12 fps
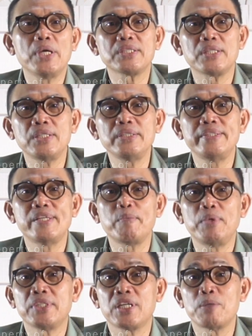biasanya tidak
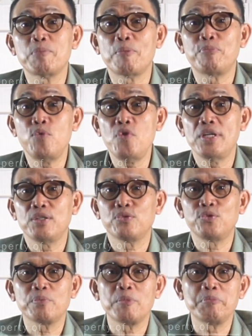memiliki
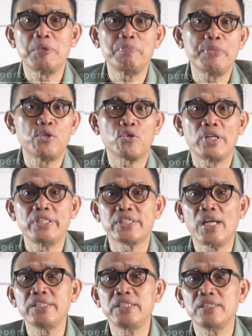kemampuan untuk memimpin
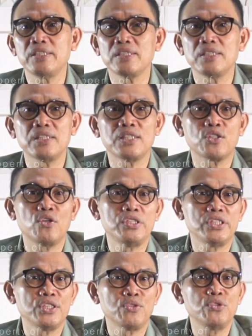organisasi atau
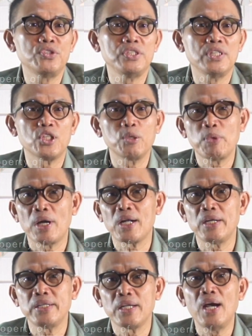institusi atau
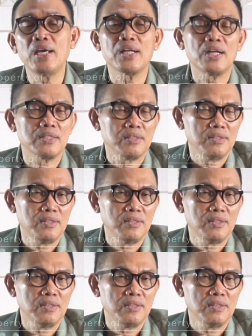bahkan negara